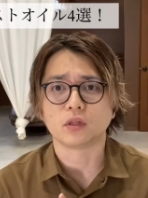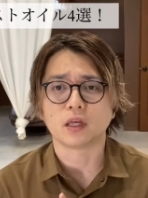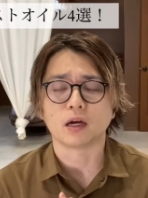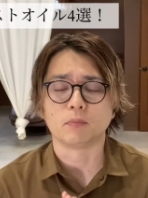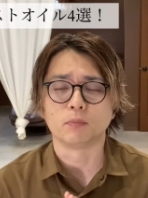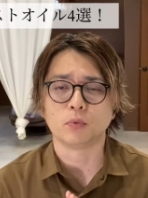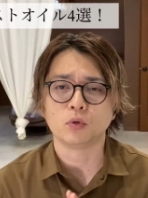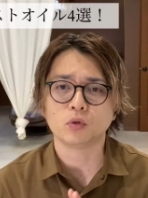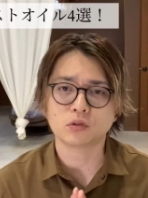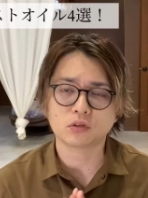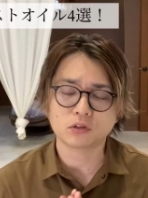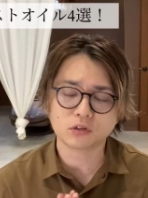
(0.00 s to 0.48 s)
だか
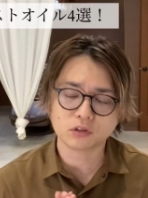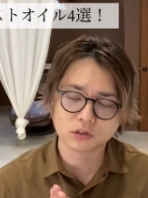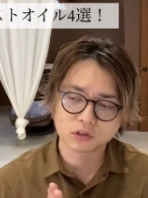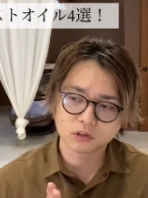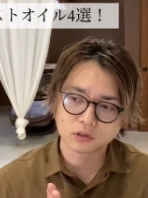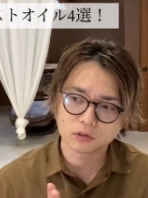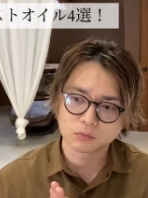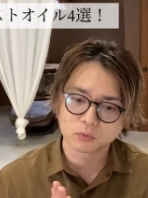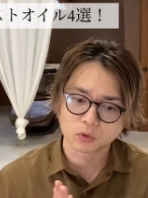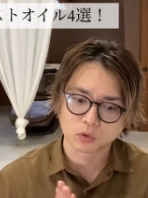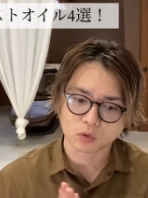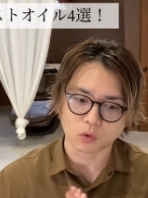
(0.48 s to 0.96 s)
ら僕
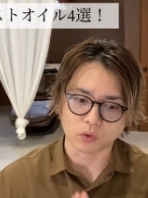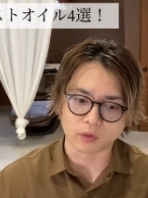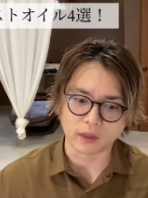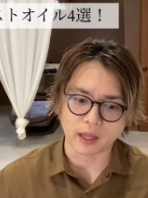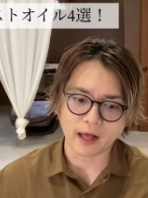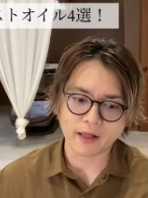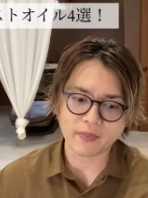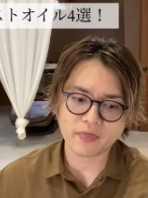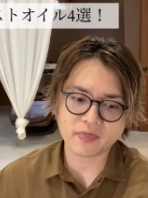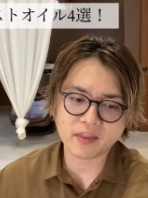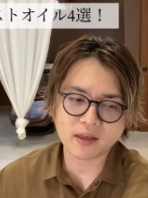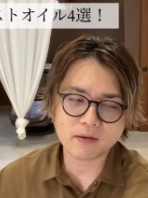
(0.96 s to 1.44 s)
もこれ
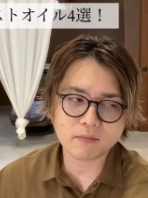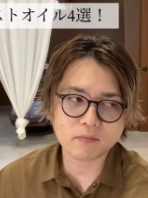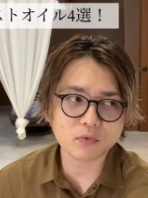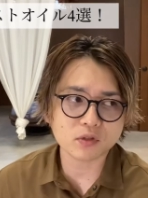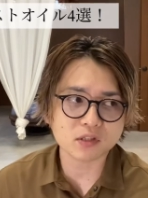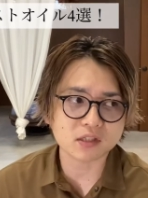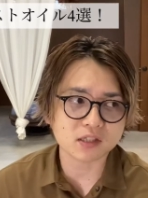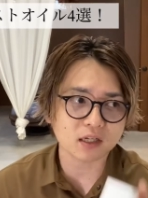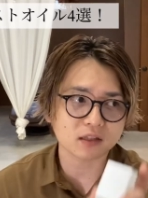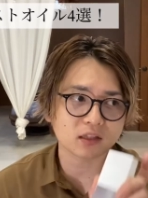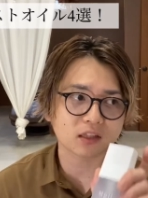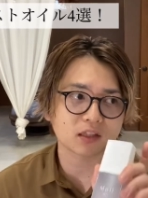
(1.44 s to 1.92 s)
何年
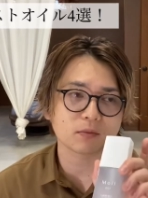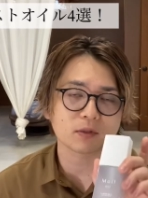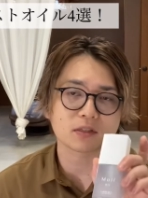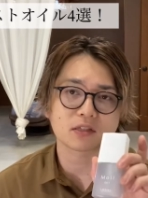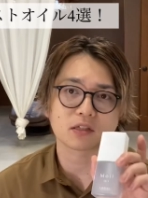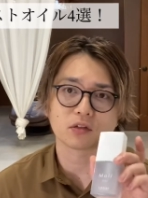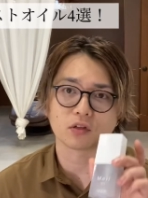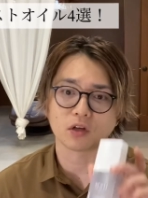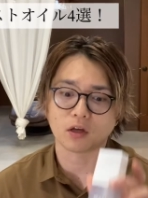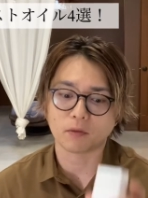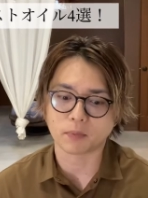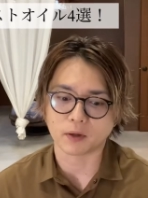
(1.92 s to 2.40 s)
も使ってま
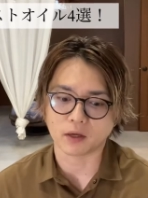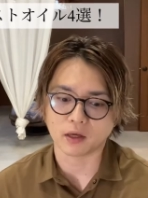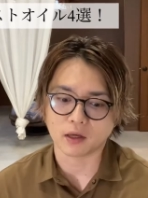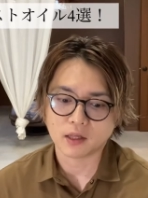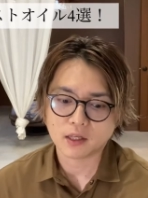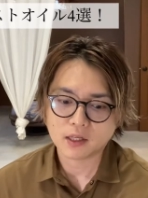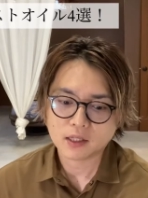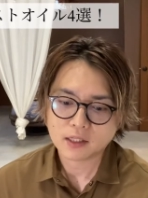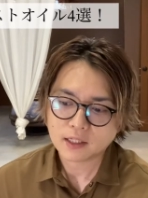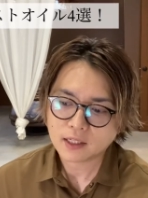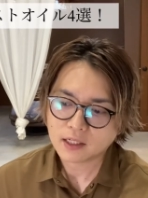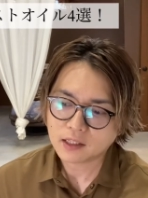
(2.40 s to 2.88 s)
すけど、やっぱり
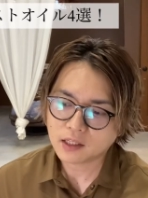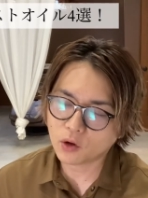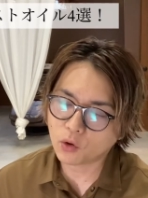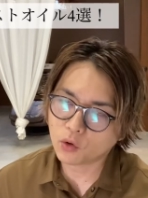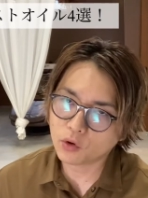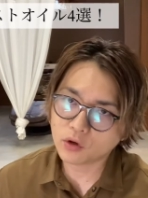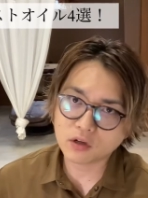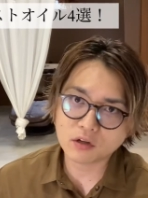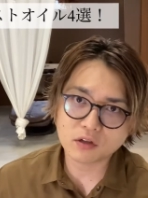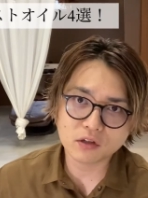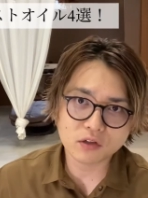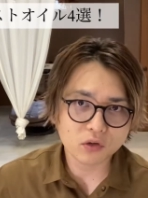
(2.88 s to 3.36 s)
で
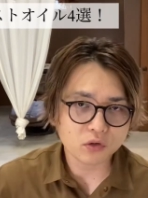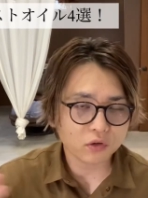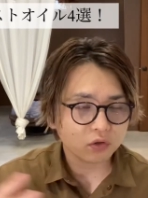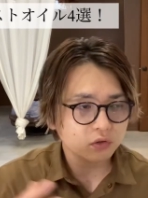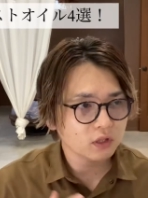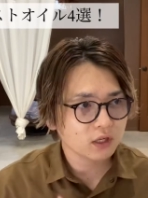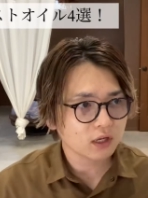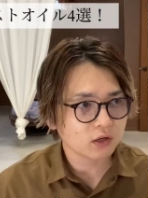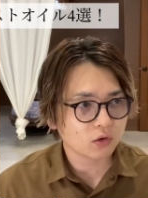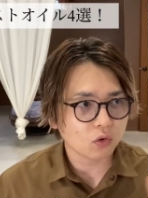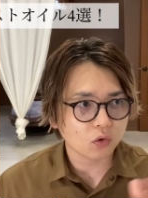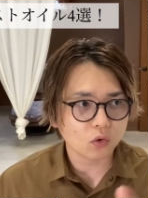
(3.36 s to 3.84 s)
オイルいろい
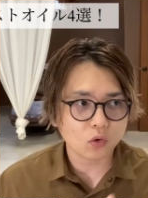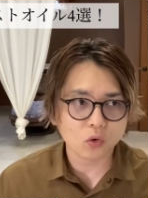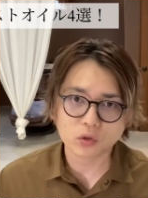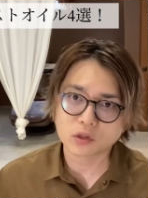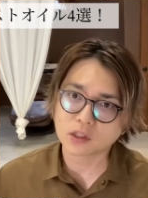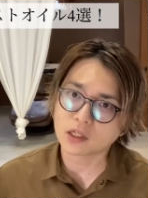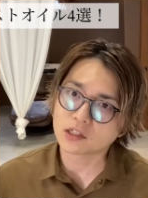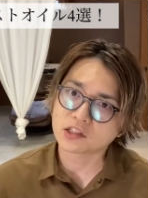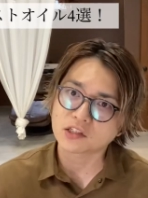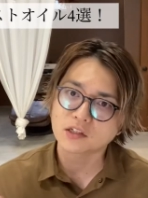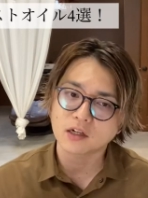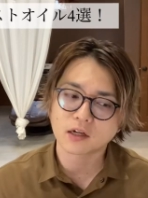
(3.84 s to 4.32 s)
ろね交
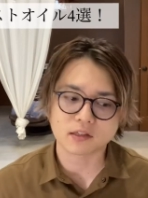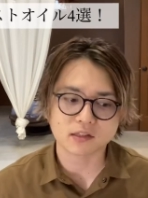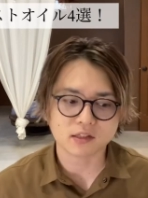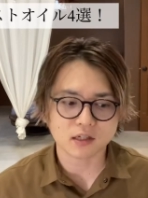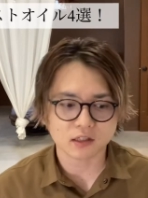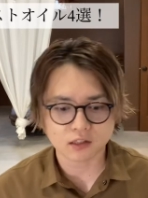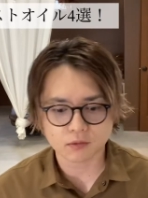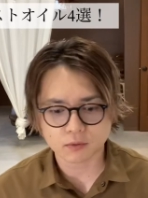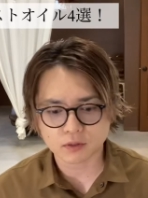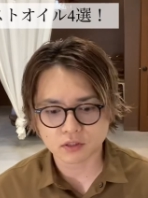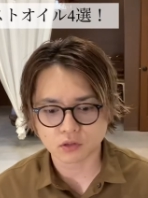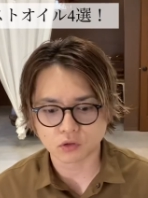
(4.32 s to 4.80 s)
代しながら
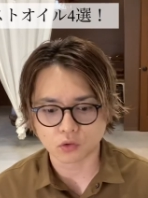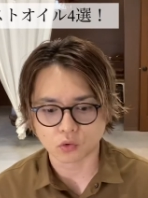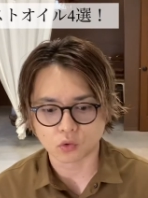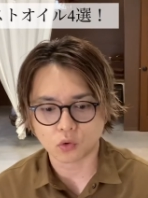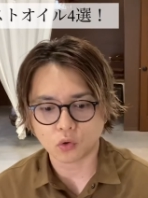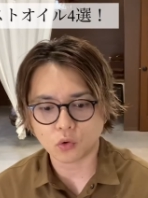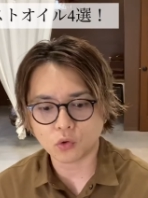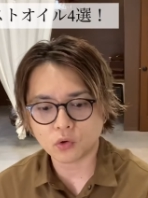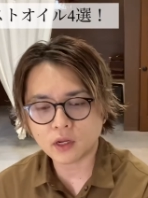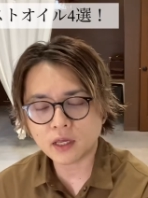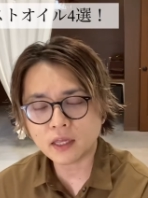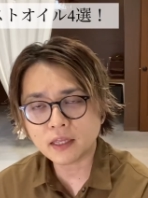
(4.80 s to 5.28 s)
使ってますけど、
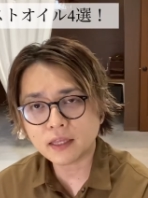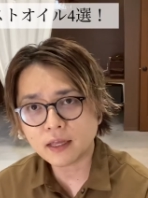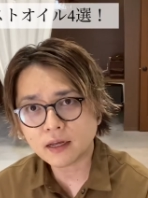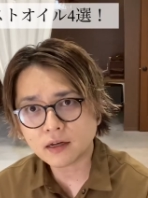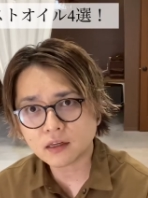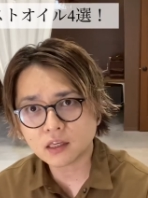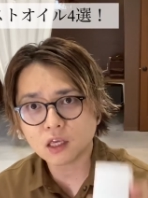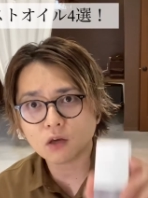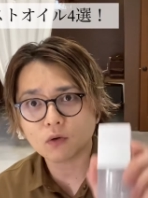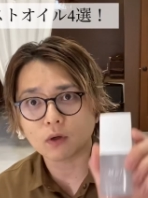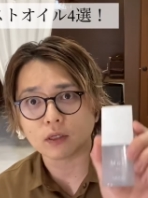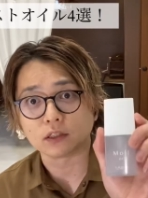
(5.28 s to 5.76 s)
これ
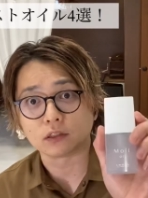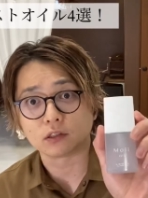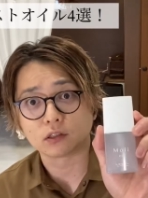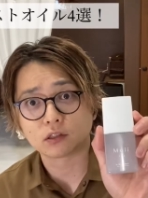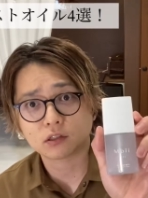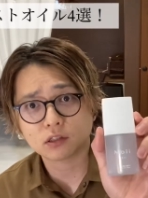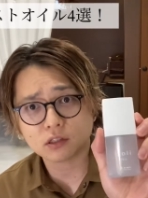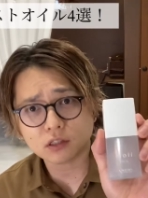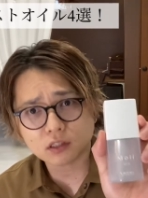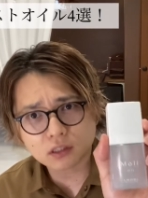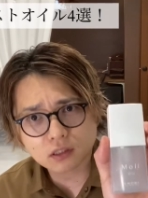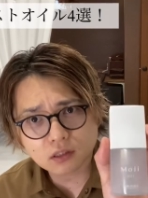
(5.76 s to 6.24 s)
だけは
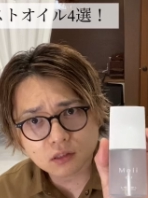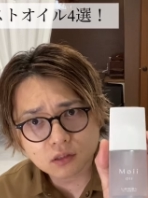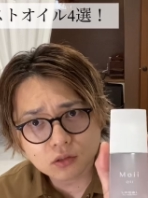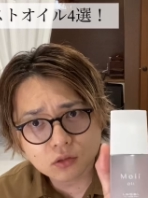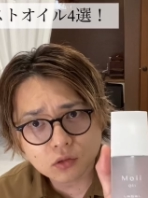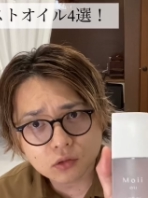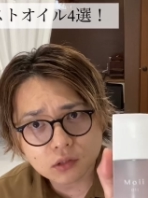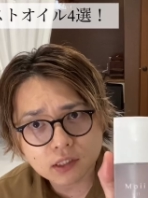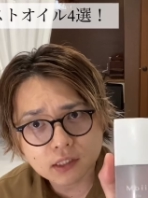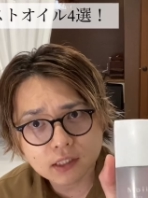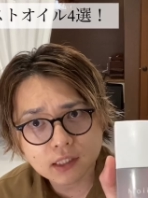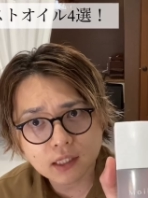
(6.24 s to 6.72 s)
ずっ
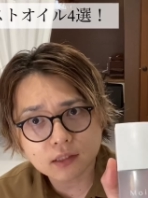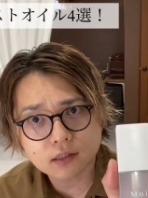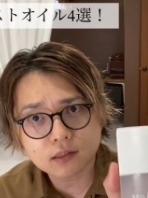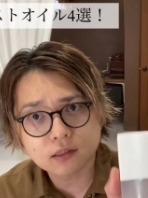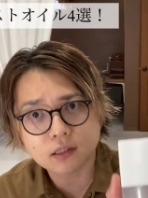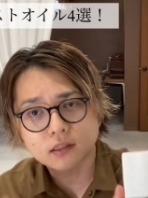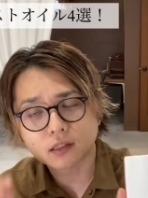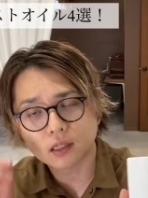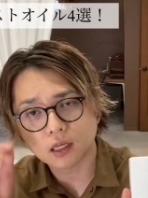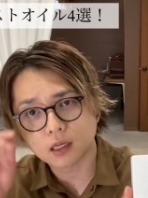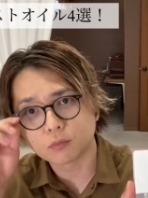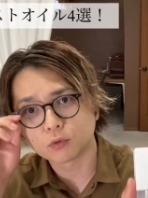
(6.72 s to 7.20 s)
と使っ
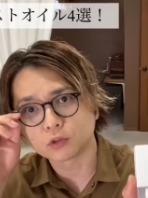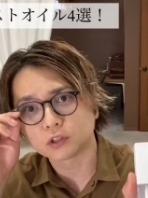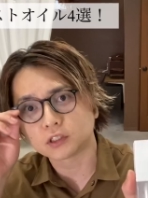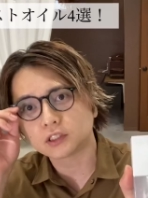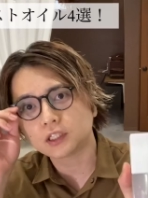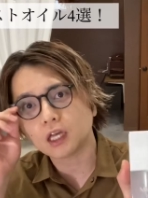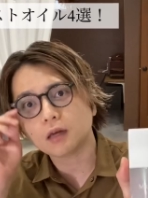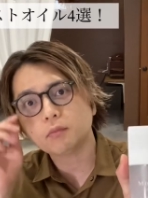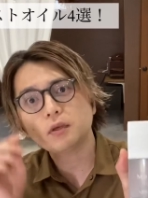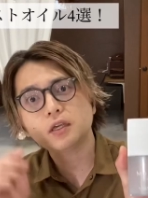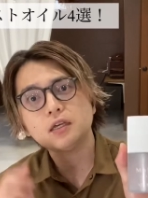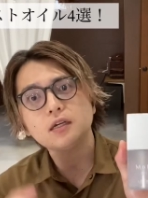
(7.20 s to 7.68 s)
ててもう
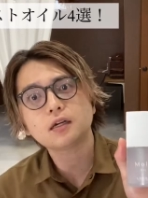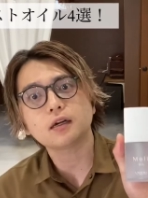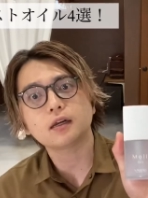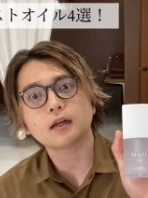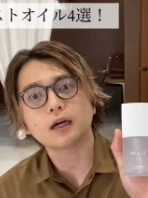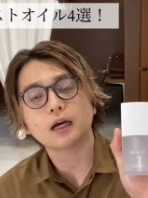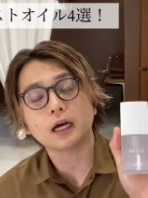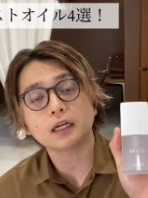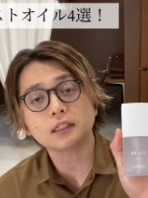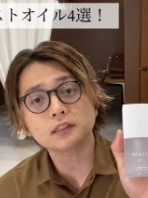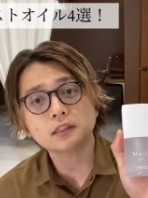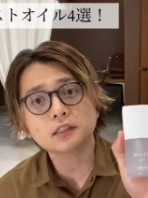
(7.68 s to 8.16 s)
スタメンか
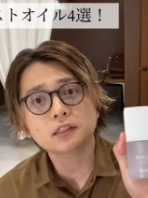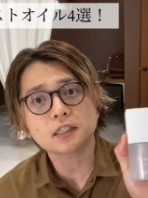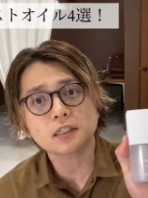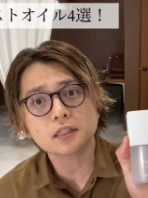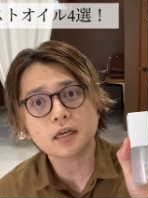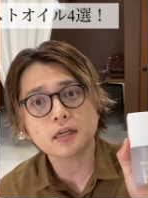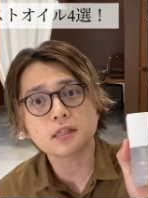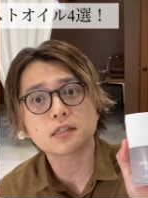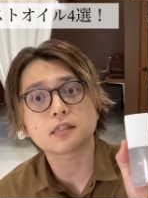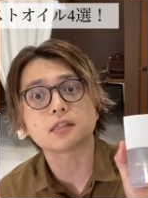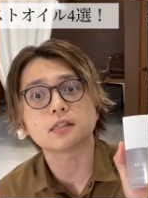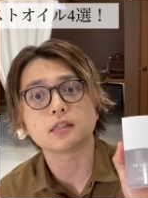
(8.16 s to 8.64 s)
ら外せ
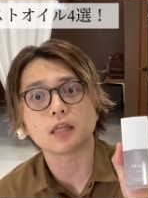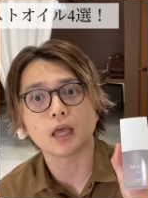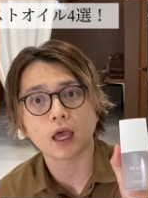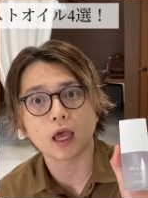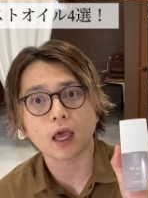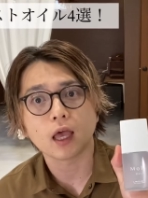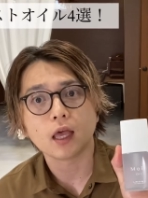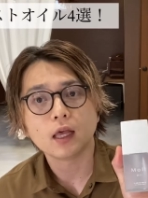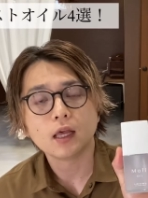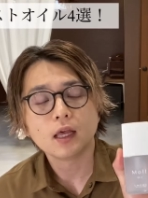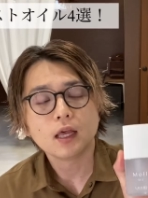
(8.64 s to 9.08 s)
ないですね。